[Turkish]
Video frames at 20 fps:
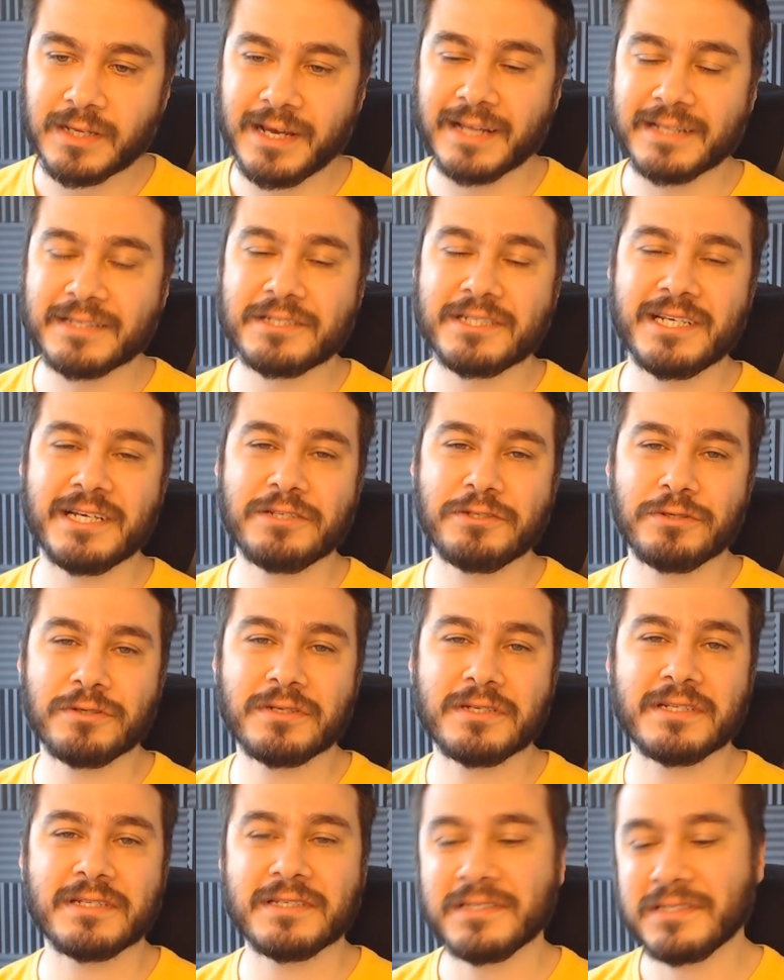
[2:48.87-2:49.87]
Yalnız şey
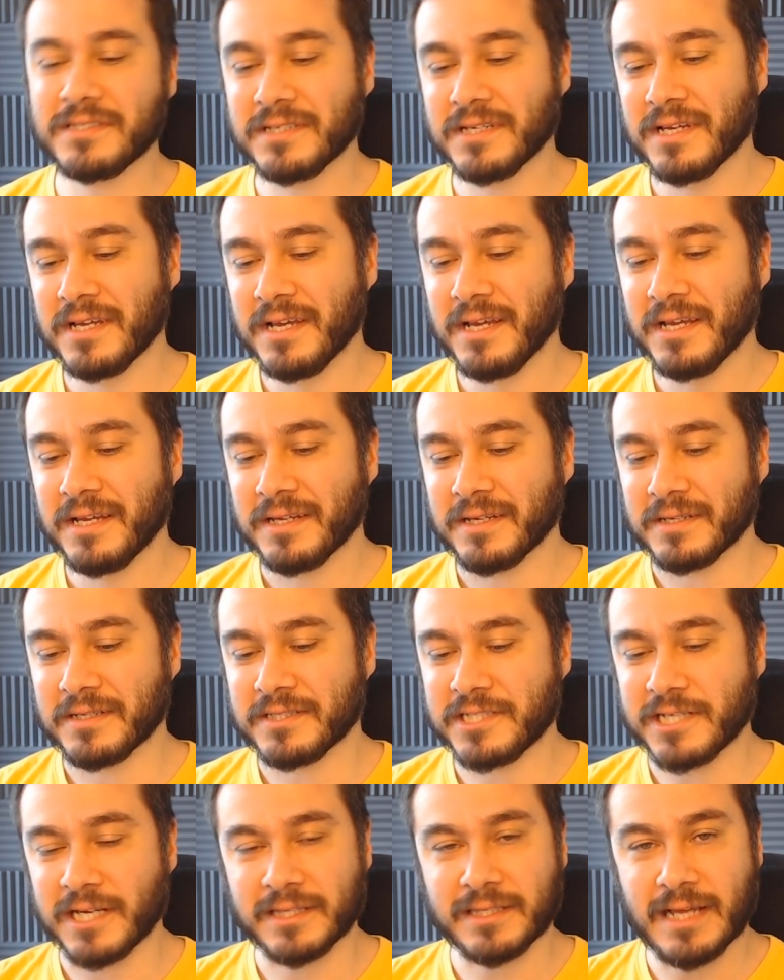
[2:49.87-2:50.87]
çok ilginç. E,
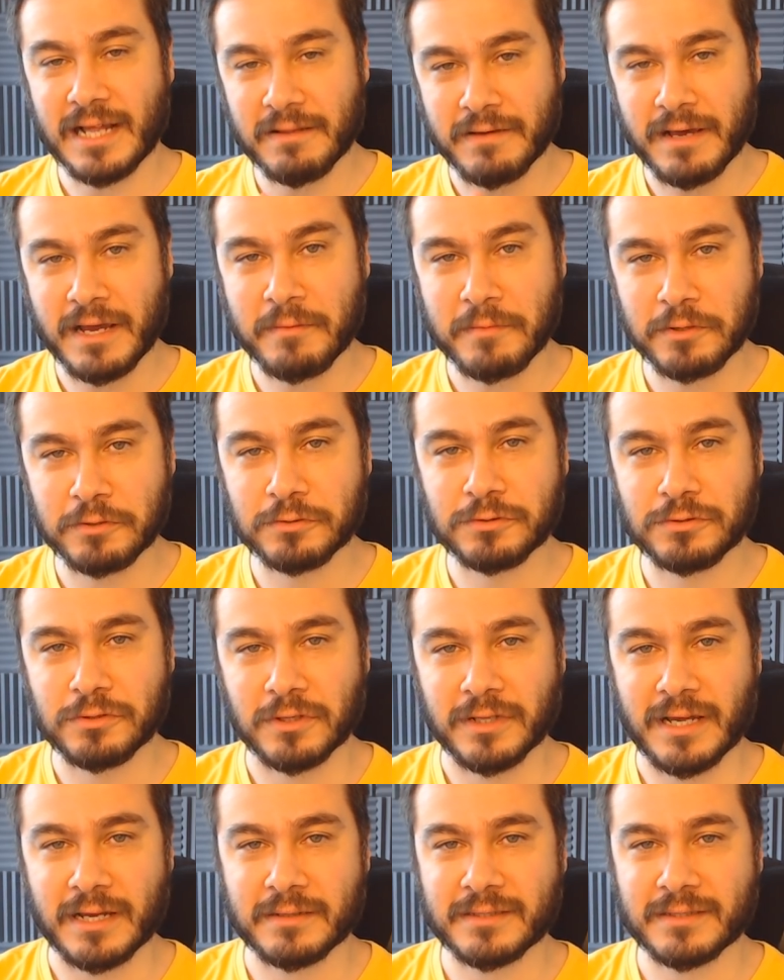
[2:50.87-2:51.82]
çatal vermeyi unutuyorlar.